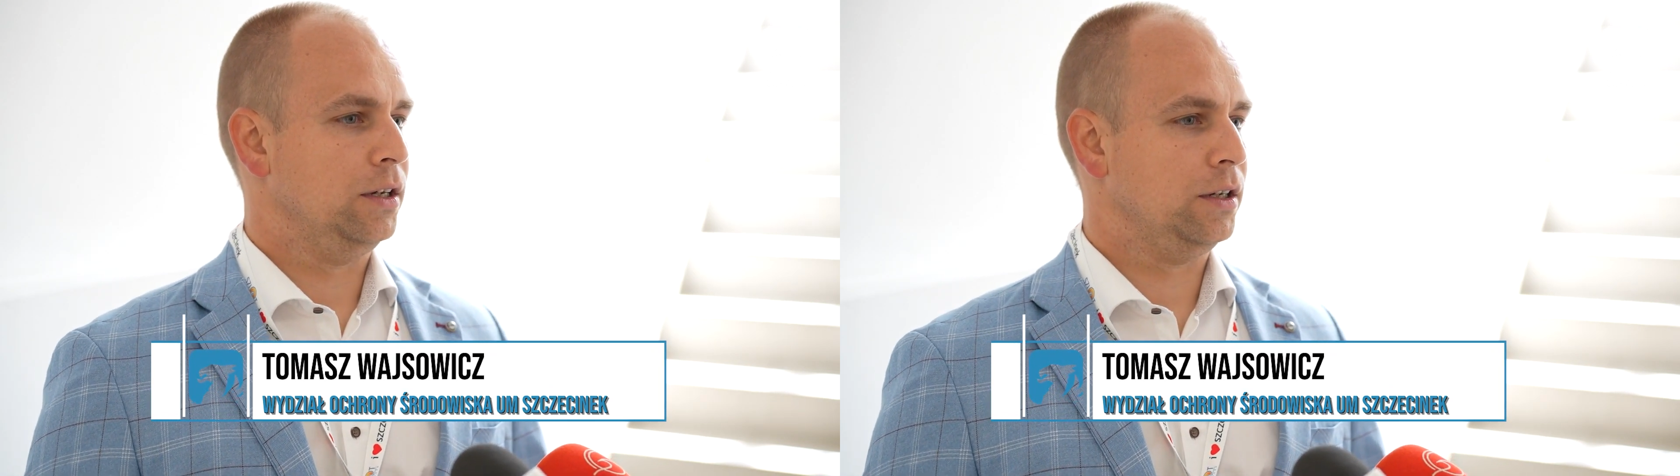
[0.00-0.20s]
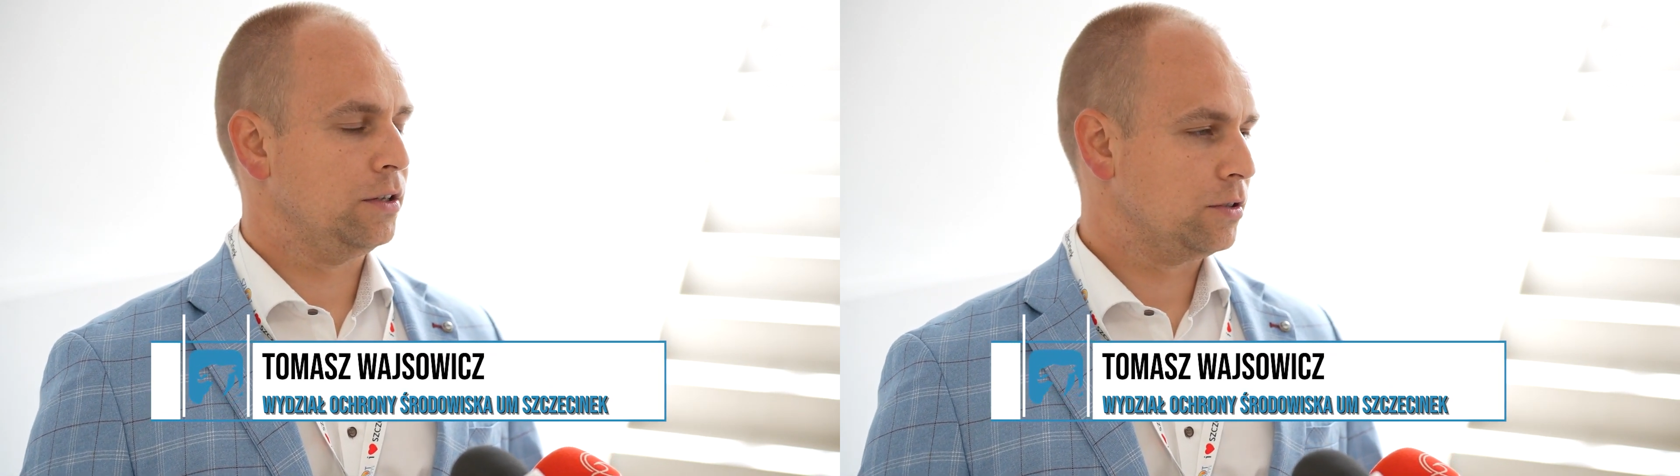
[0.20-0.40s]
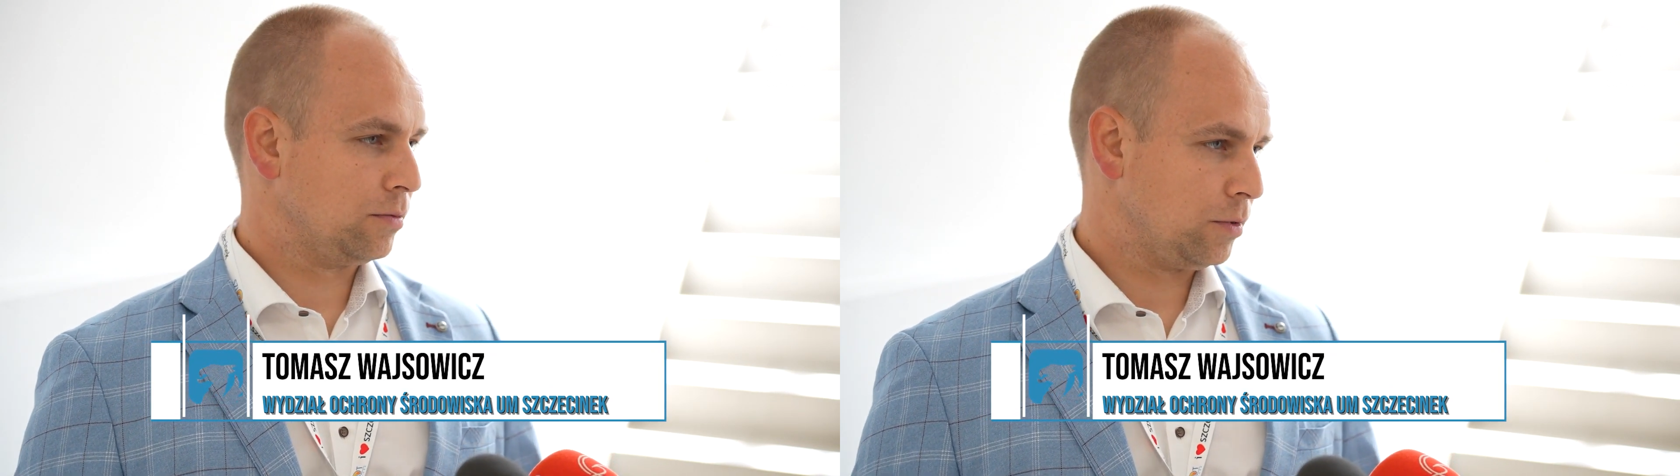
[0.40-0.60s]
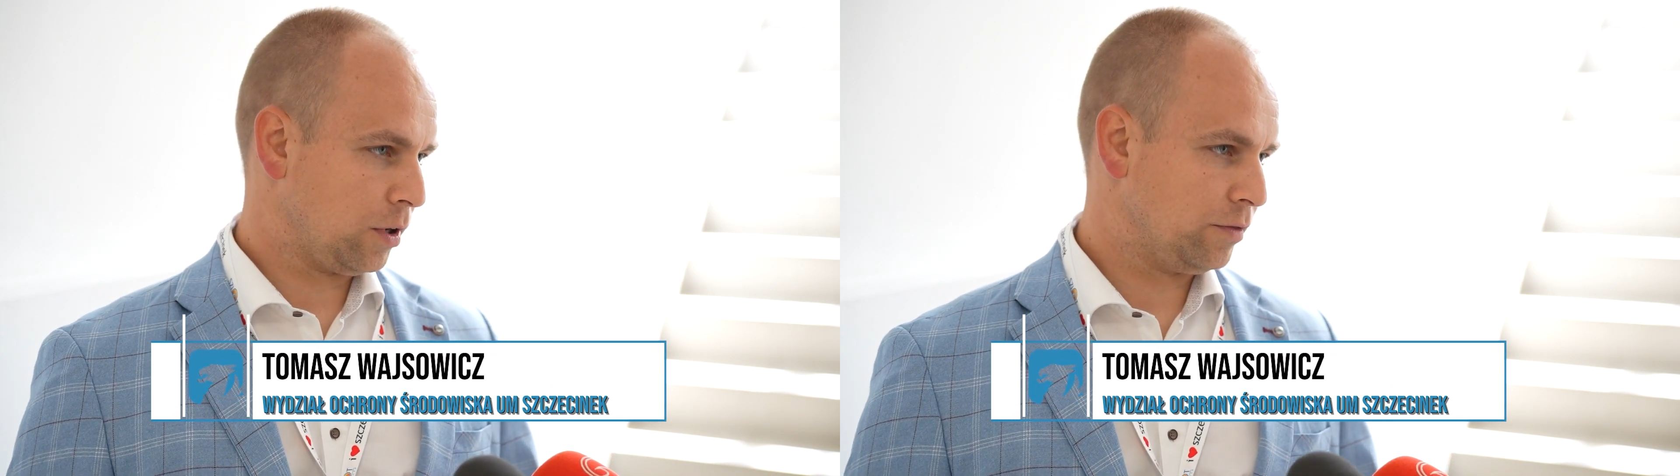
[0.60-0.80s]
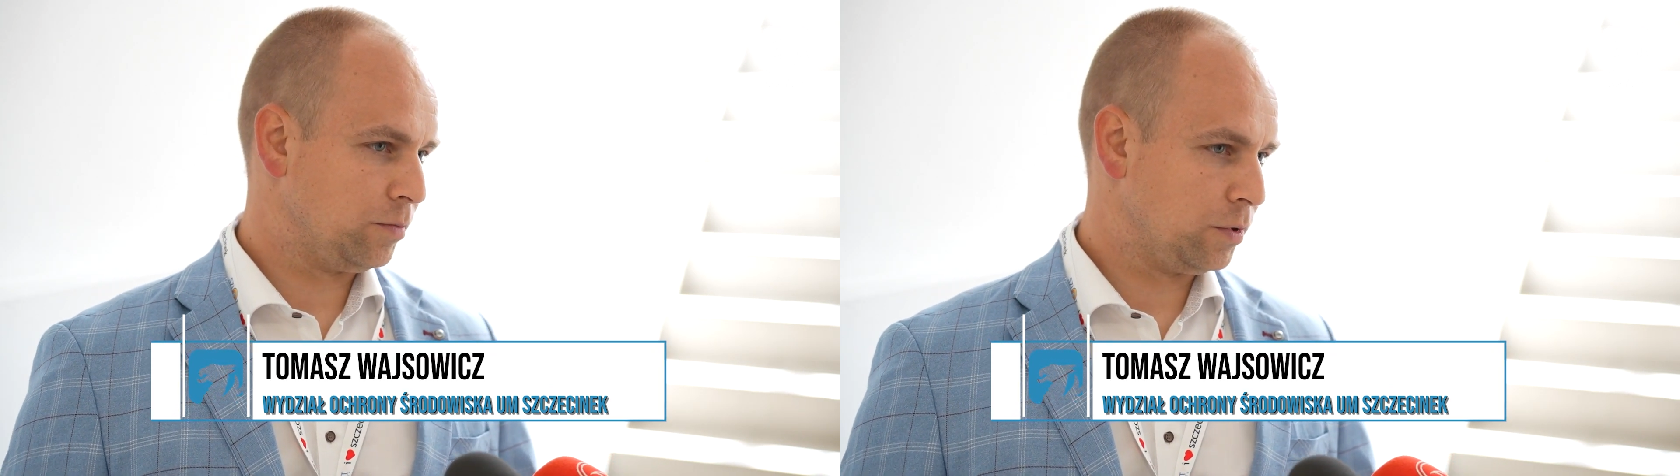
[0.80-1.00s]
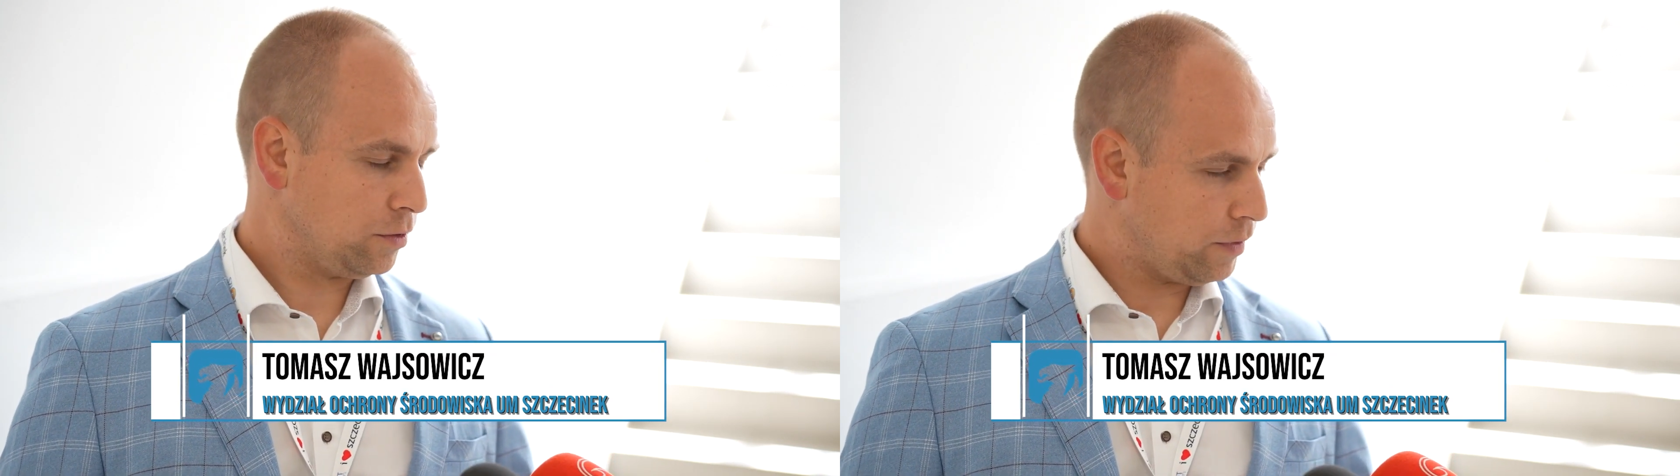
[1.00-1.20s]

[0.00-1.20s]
e, jednostkom naukowym były w